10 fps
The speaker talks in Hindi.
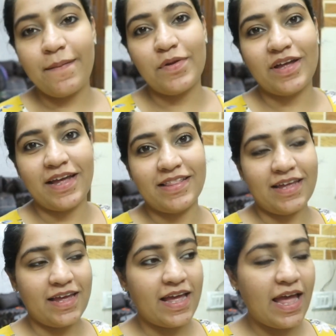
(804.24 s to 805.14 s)
हम लोग गए
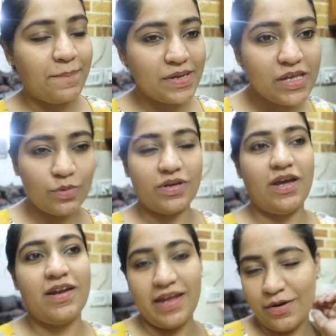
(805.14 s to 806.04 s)
थे
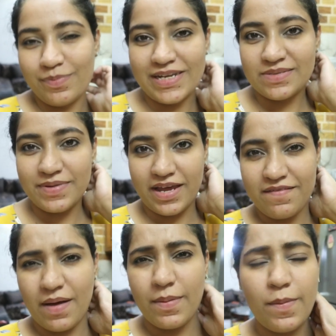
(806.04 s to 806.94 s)
एपिक्यूरिया नेहरू प्लेस में
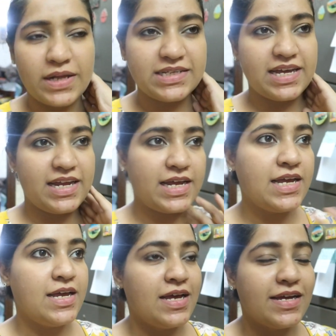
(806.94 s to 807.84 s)
है वहाँ पे बहुत सारे
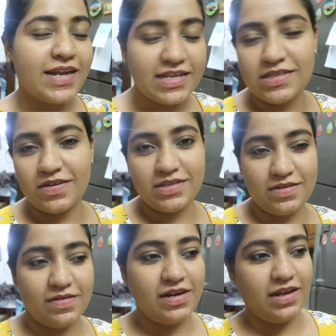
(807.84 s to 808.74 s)
रेस्टर्स
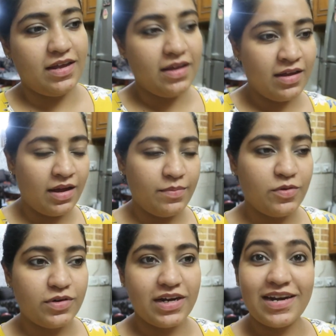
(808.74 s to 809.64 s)
एंड ऑल है
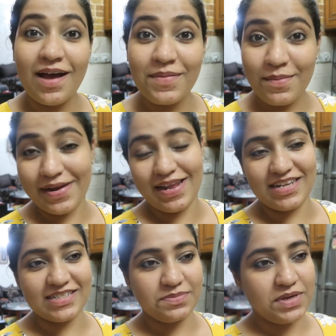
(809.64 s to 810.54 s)
हम लोग ने ढाबा बाई
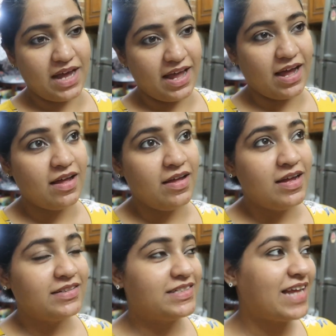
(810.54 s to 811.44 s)
टेरेस में खाया
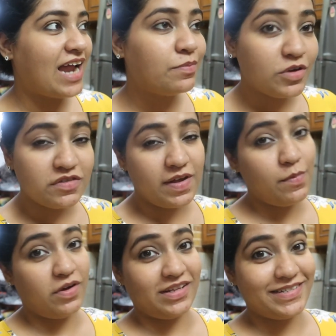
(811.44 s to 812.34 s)
जिसका
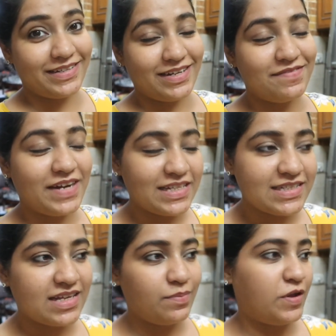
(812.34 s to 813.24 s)
एटमोसफेयर बहुत अच्छा था
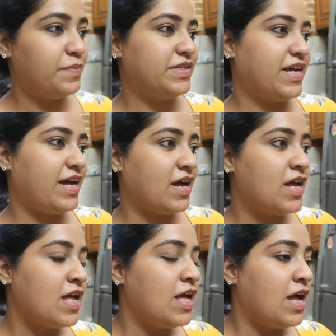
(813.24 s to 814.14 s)
फ्रेंड्स के साथ बहुत मज़ा
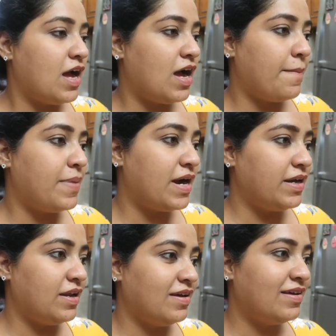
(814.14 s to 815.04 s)
आया
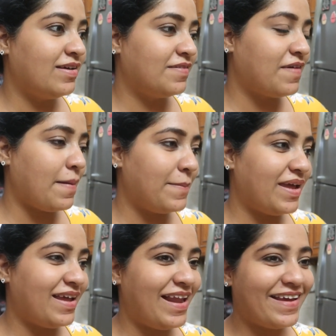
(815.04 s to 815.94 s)
बट वहाँ
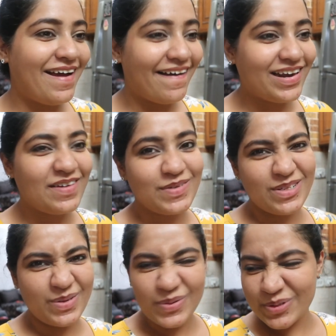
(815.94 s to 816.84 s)
पे लाइक खाना वो
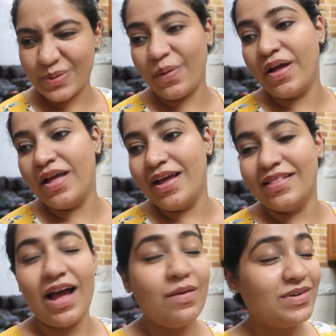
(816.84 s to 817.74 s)
सो सो
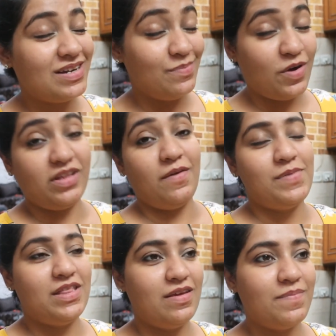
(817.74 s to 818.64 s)
दाल मखनी बहुत
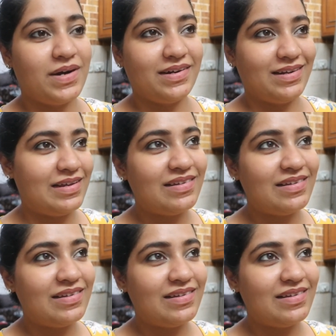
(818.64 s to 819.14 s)
यमी थी बट